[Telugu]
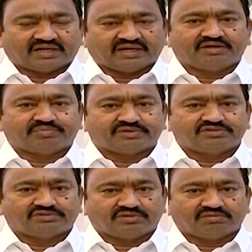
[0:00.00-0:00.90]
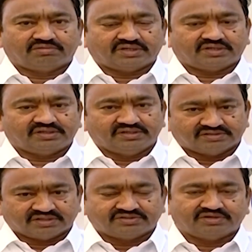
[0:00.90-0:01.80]
ఎలాంటి పరిస్థితుల్లో కూడా ఈ
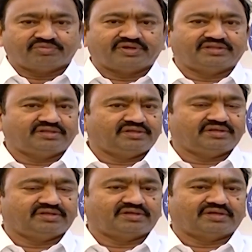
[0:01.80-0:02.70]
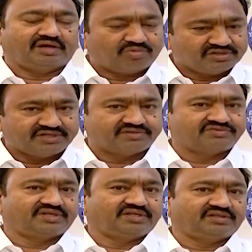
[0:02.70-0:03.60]
సంక్షేమం అనేది అమలు చేయటం
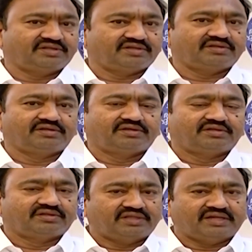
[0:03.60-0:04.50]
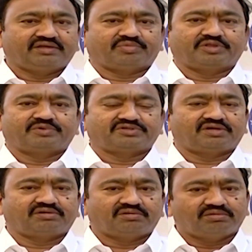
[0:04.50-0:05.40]
జరిగింది దానికి
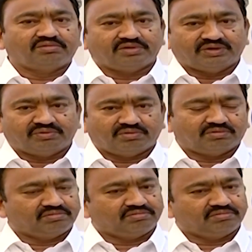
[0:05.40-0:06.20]
ప్రతిపక్షాల వాళ్ళు ఎన్నో